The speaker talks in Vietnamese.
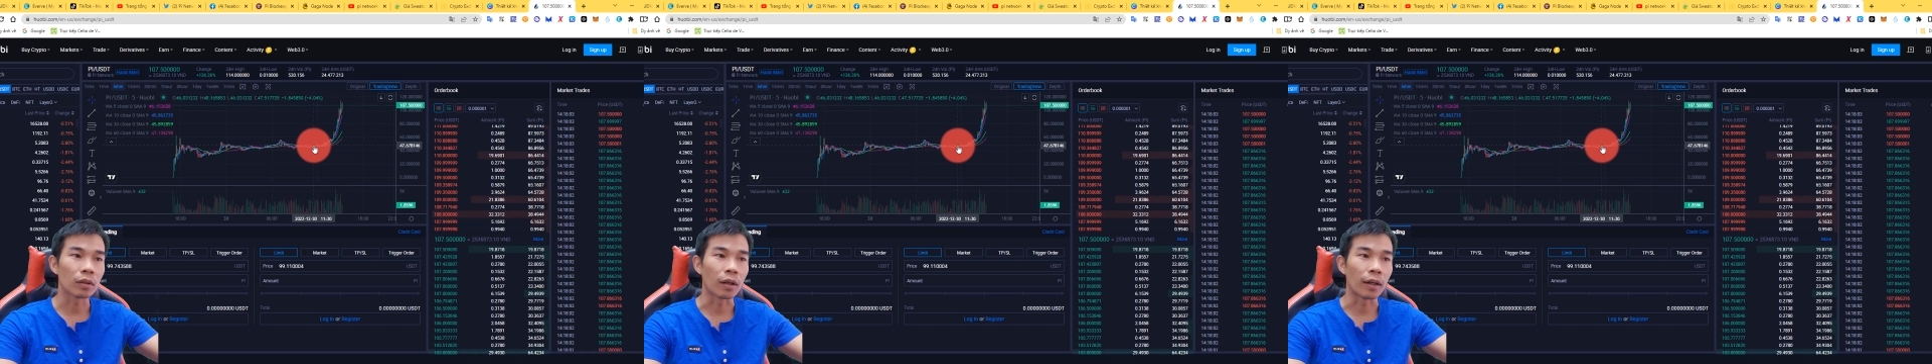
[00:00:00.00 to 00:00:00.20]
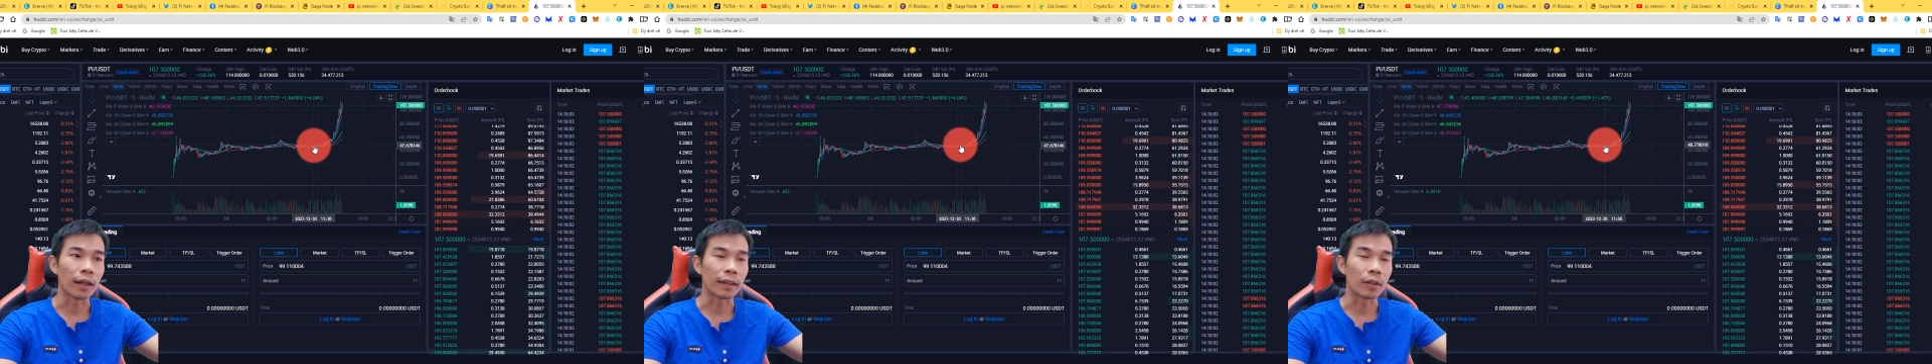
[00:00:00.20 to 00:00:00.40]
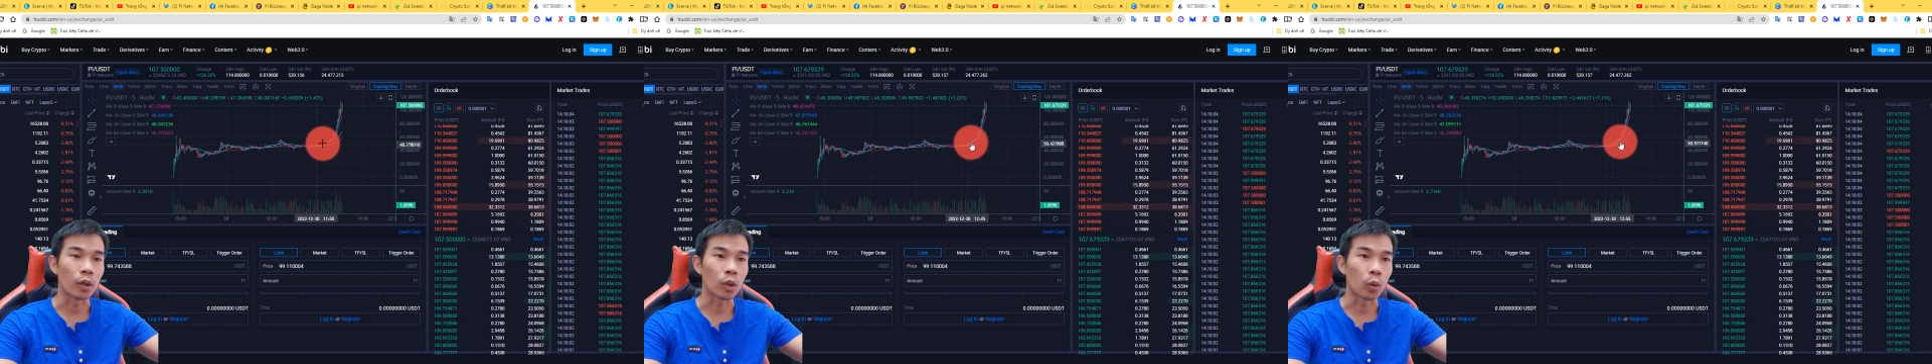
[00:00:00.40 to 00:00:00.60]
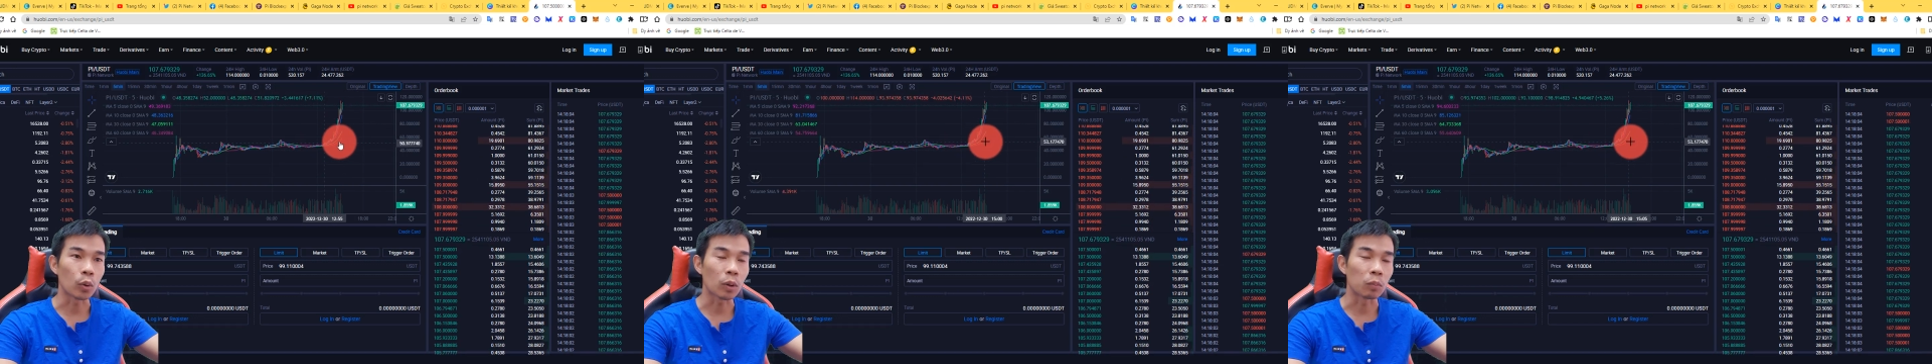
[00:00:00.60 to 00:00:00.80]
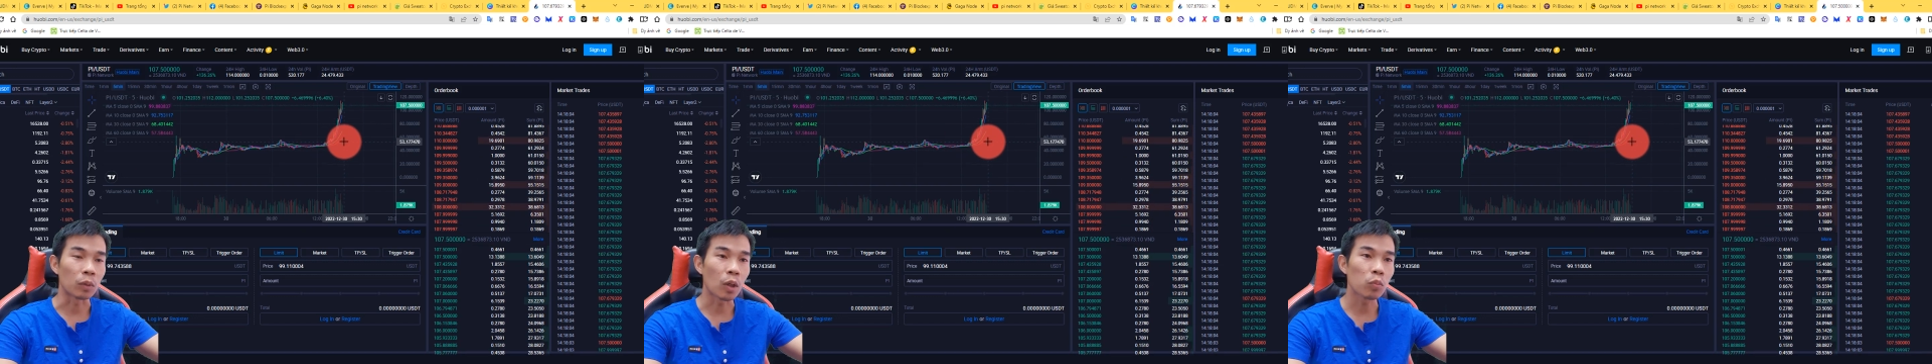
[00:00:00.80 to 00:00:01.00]
gọi là đội
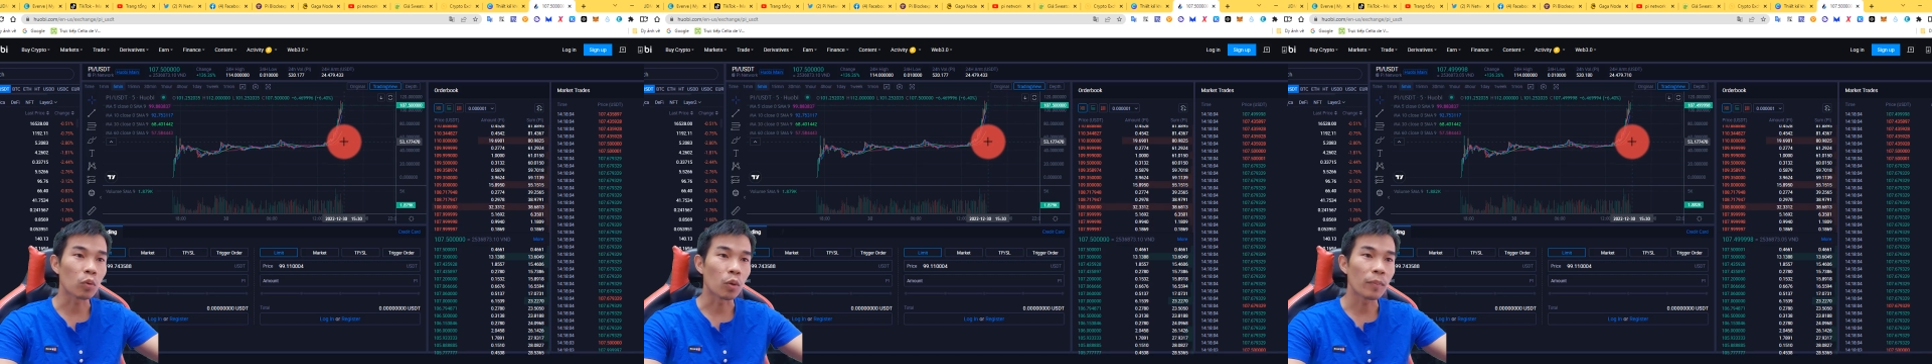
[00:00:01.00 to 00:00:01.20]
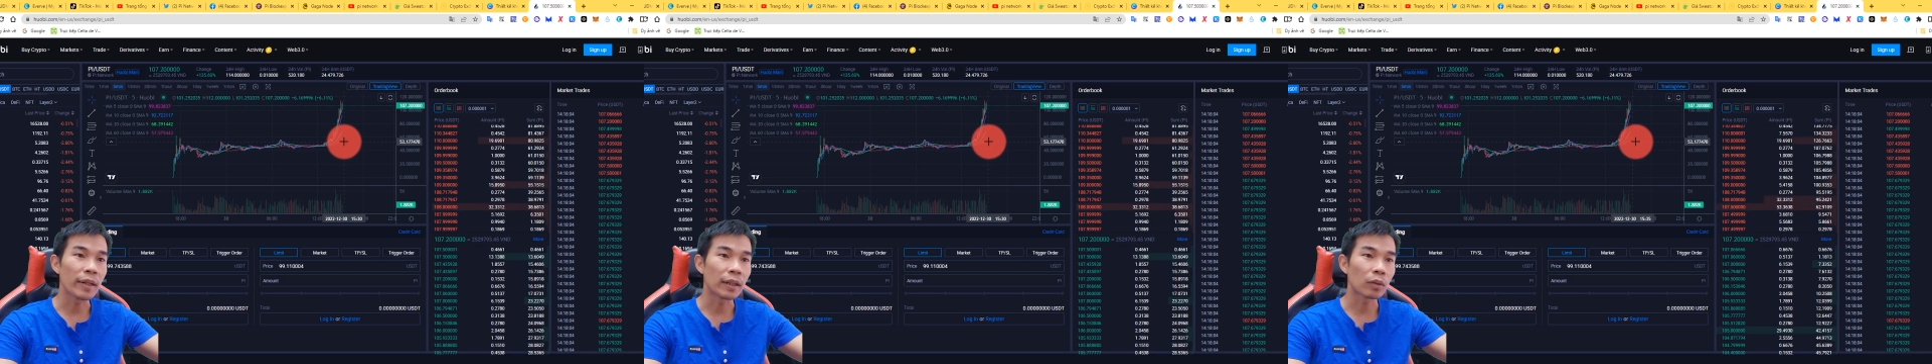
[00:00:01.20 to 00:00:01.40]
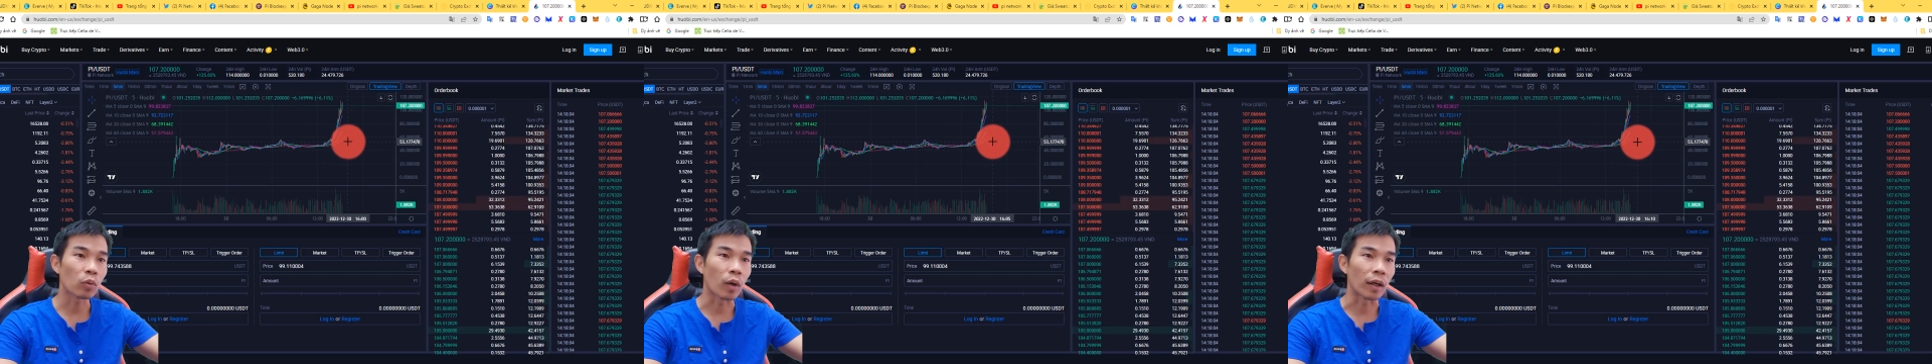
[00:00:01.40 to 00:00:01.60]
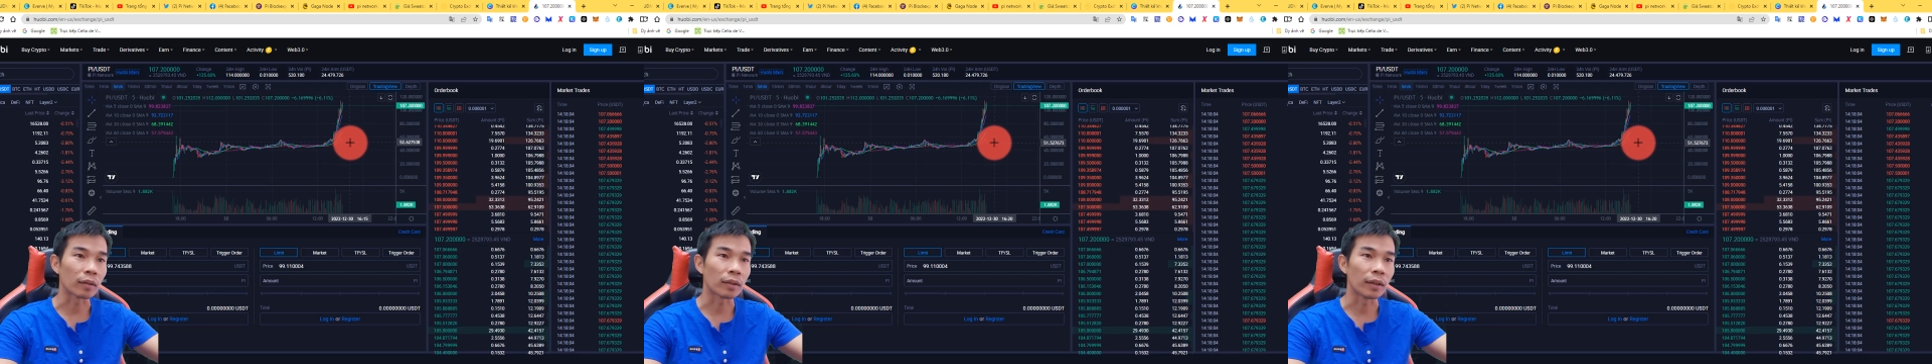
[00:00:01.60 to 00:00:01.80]
ngũ nòng cốt của Pi Network